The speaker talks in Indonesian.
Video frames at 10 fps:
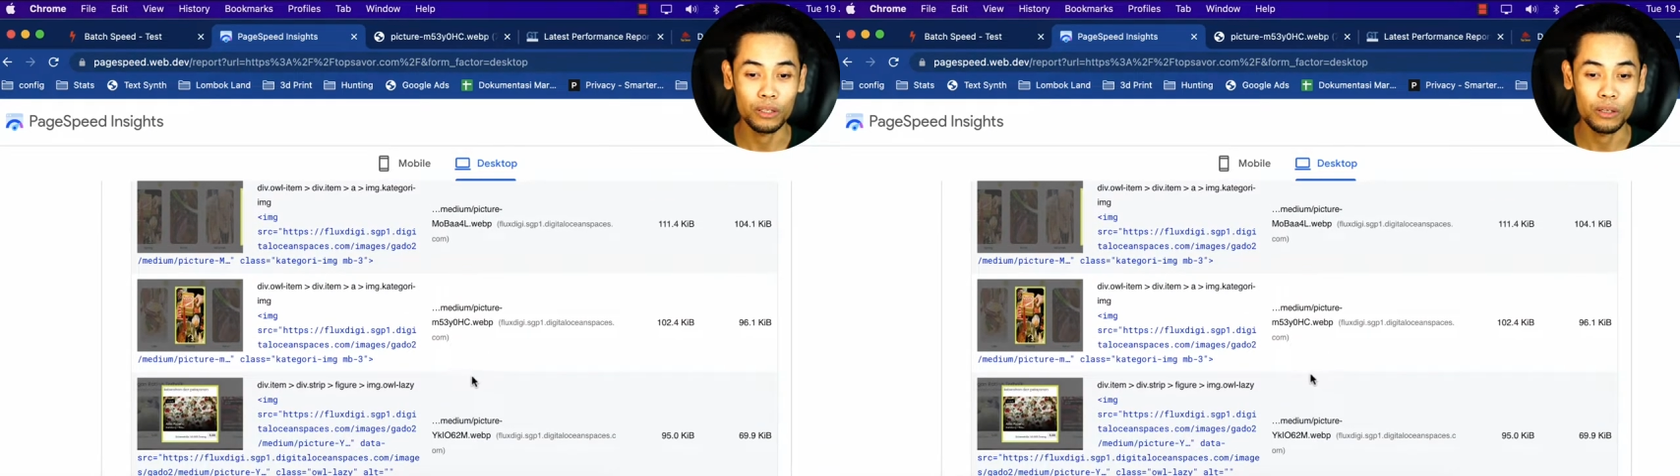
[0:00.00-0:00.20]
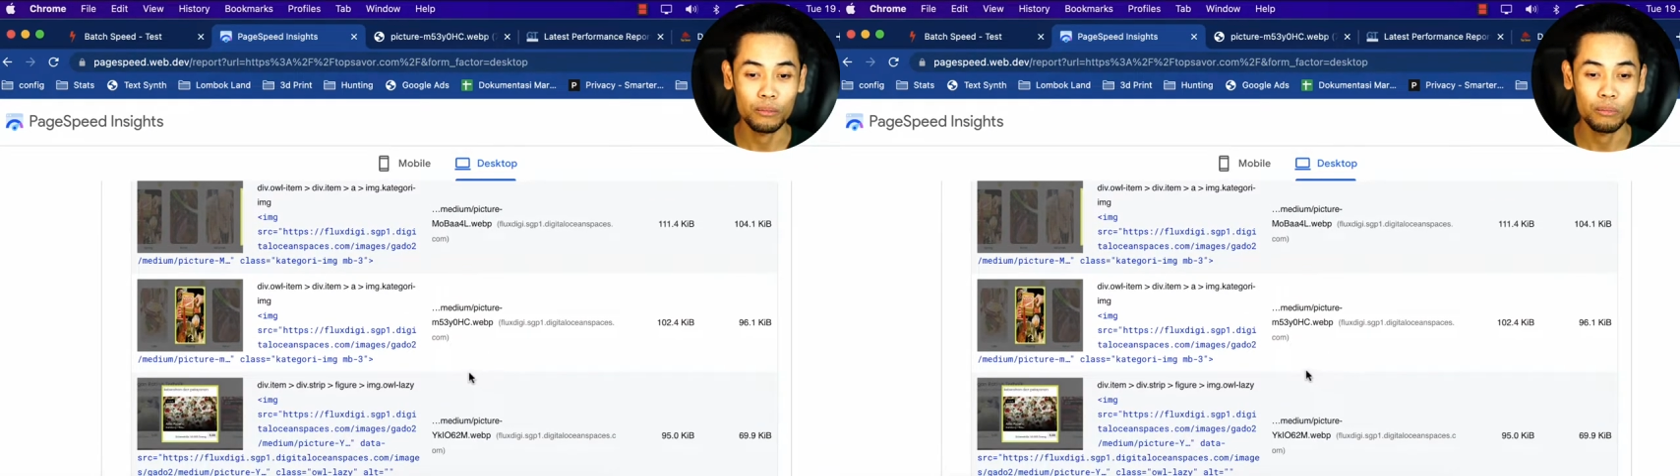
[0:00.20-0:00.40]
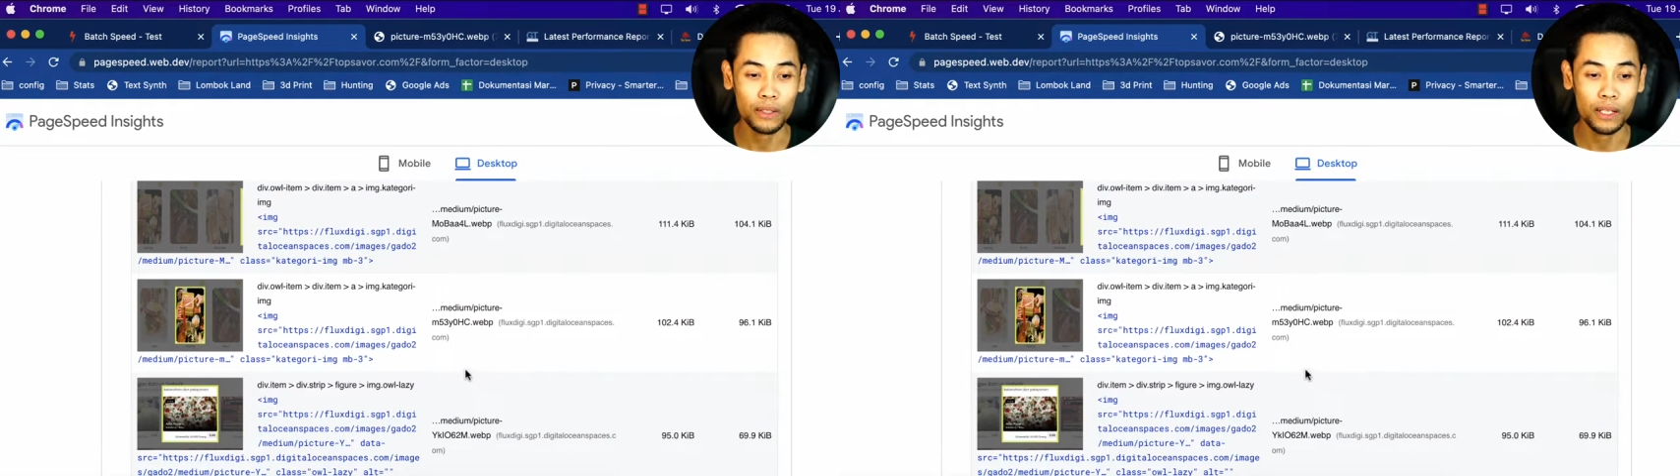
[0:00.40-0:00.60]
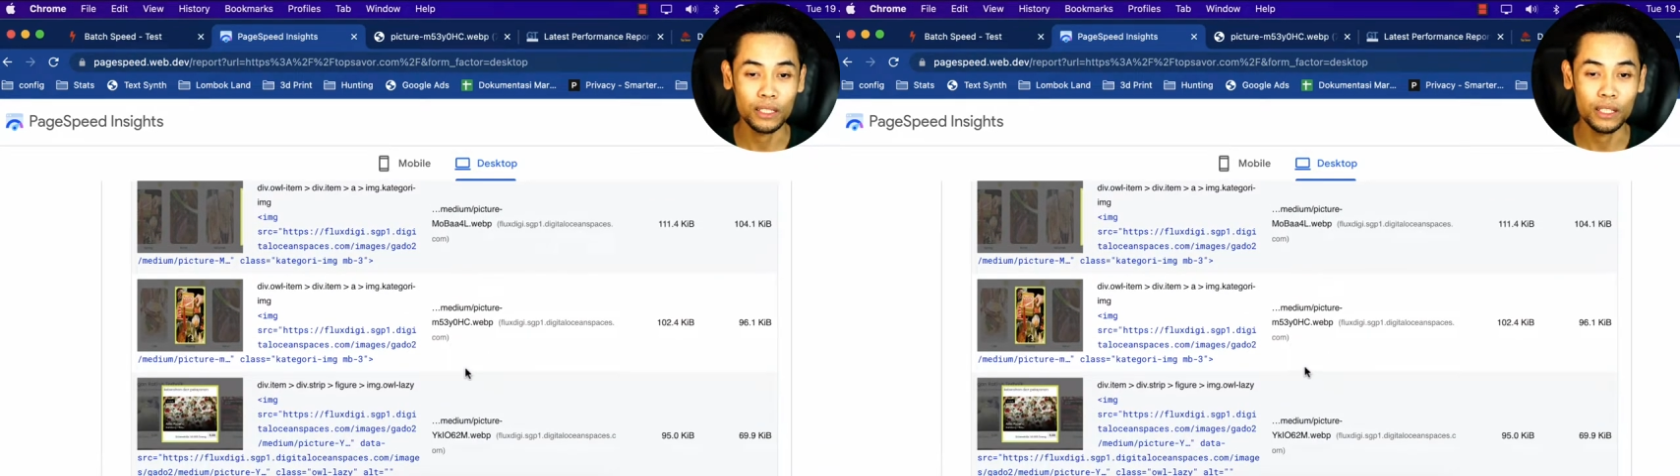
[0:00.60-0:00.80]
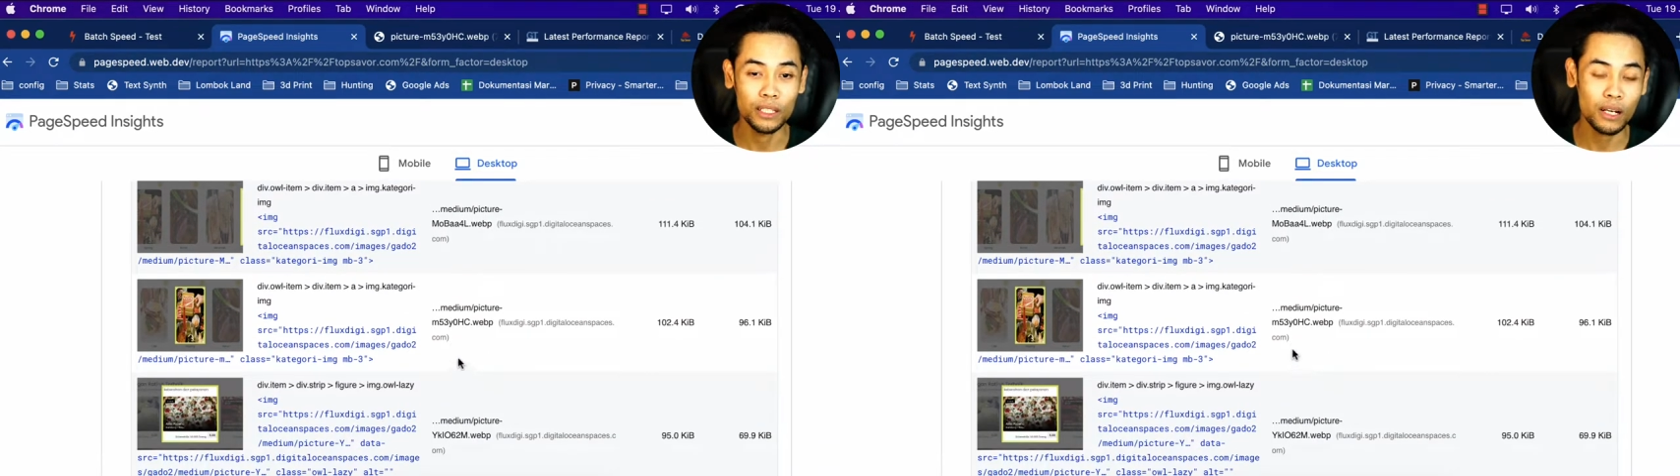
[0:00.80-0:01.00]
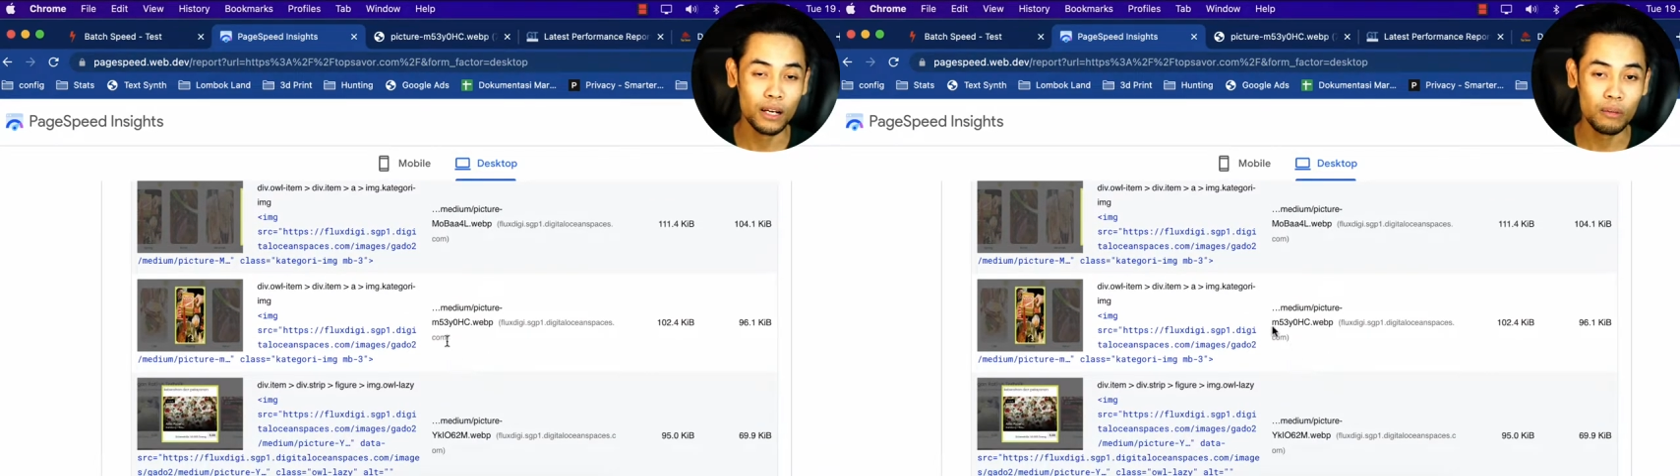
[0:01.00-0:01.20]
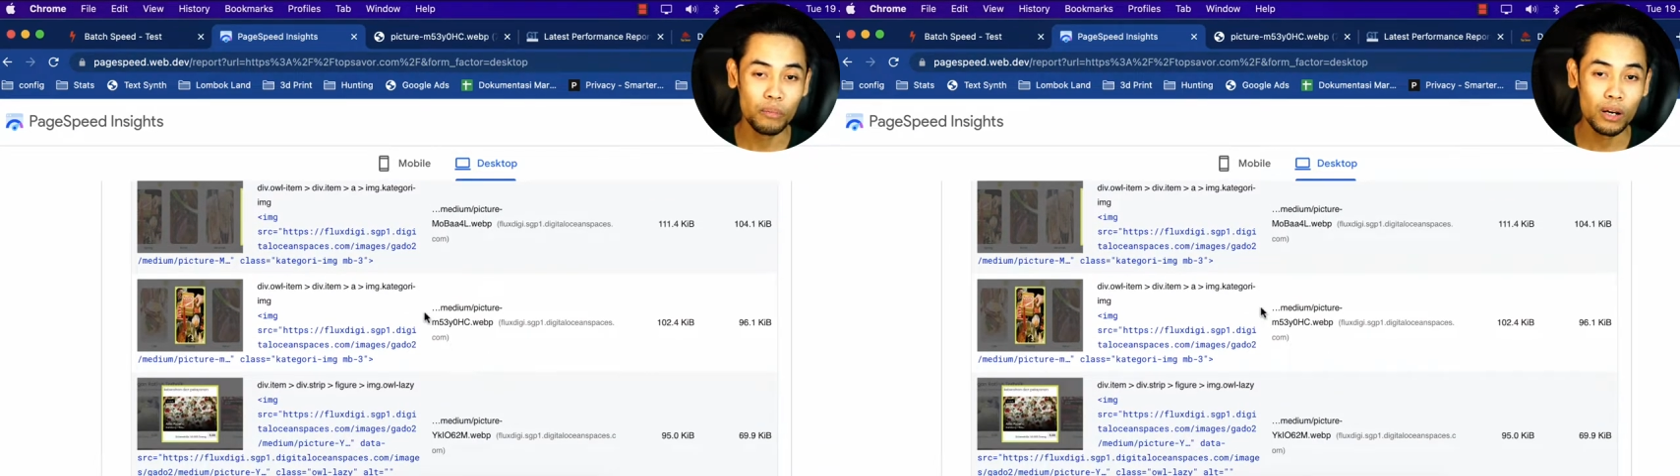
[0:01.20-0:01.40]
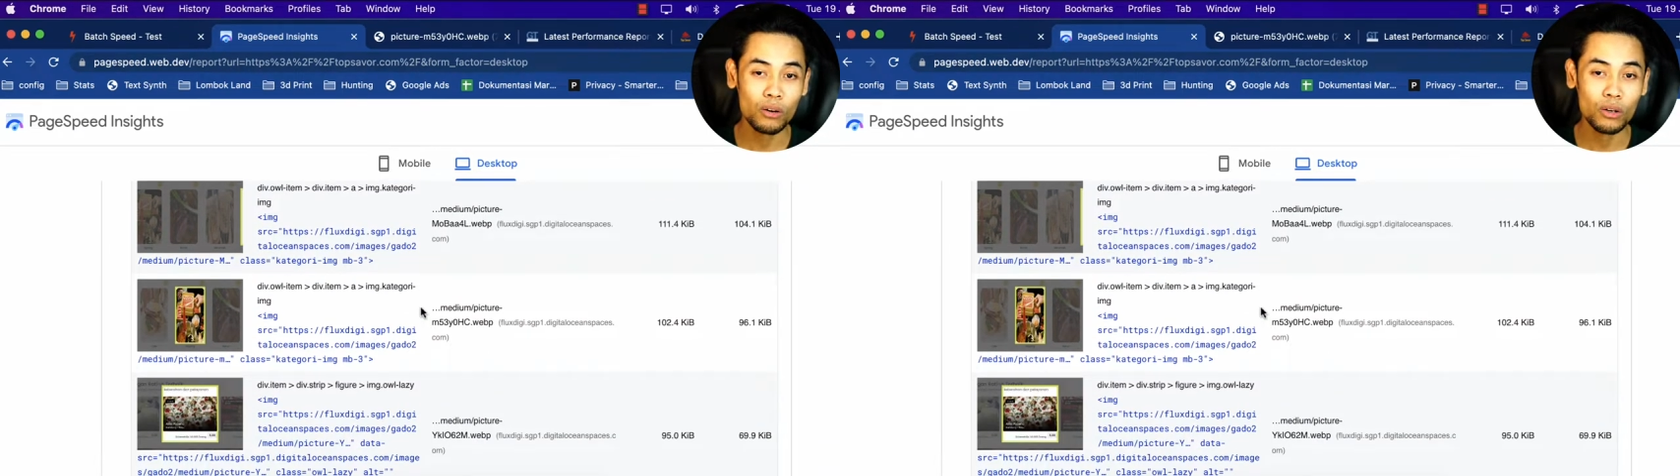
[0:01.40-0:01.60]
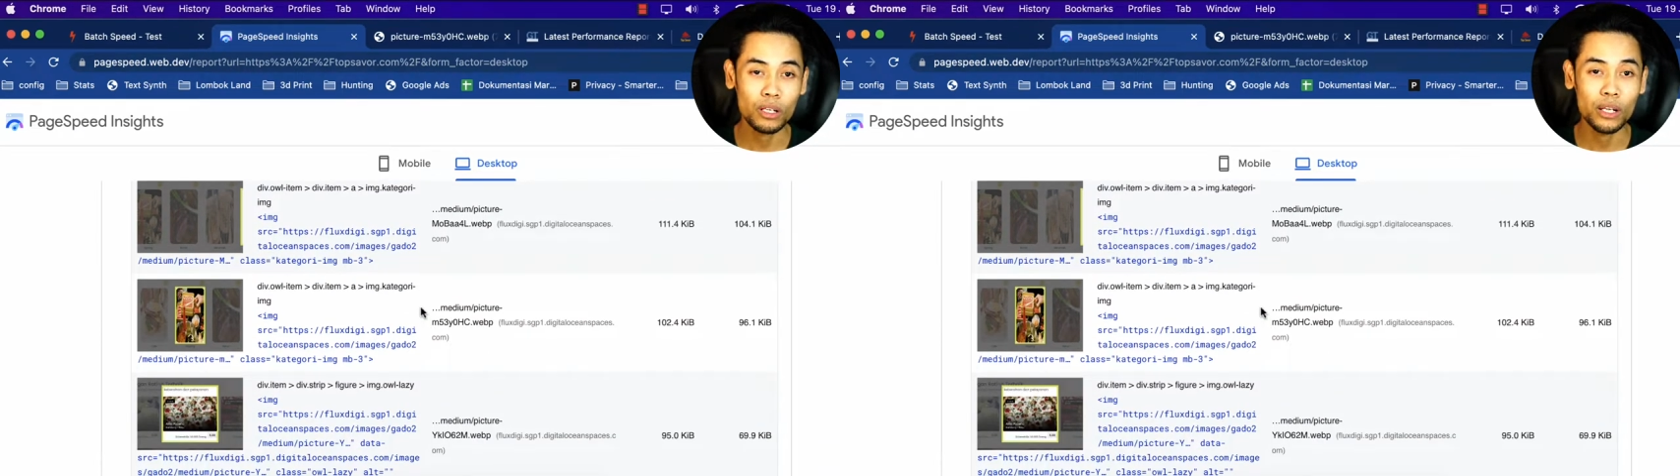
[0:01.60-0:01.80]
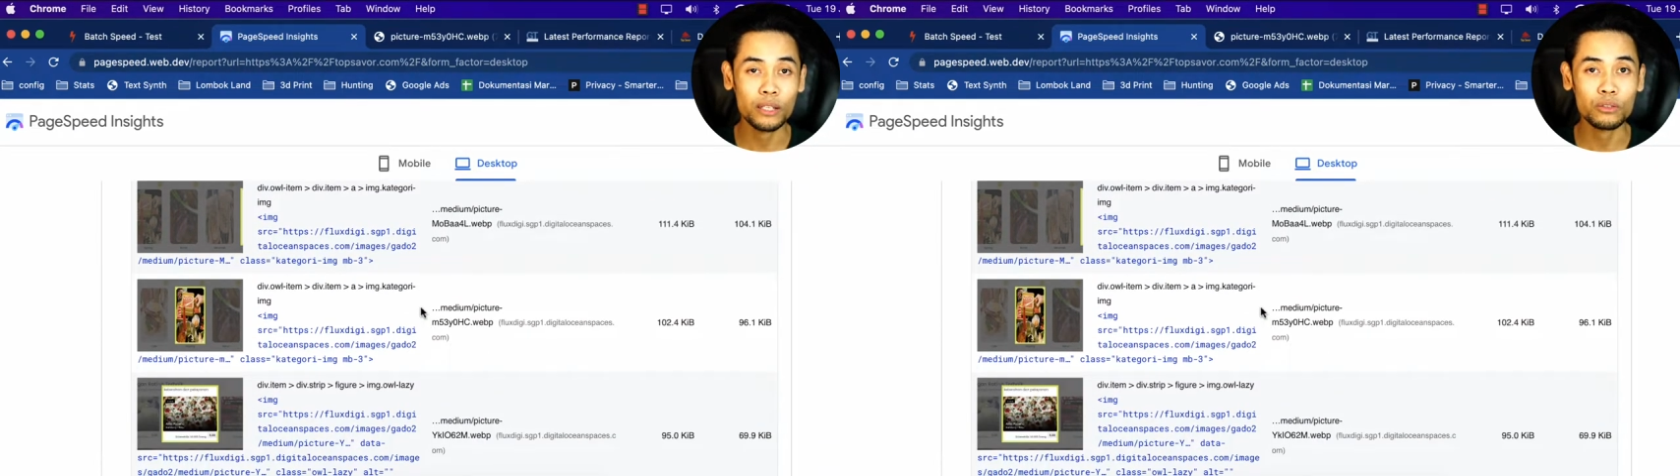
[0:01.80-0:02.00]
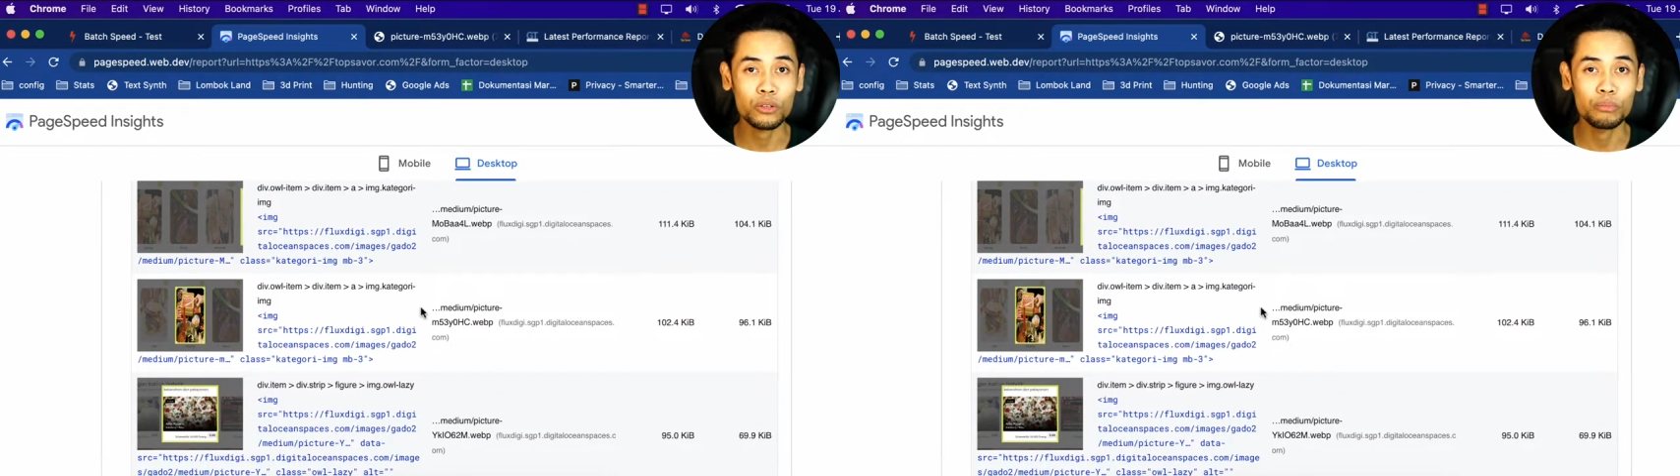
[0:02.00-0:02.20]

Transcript: Pertanyaannya kenapa kok di desktop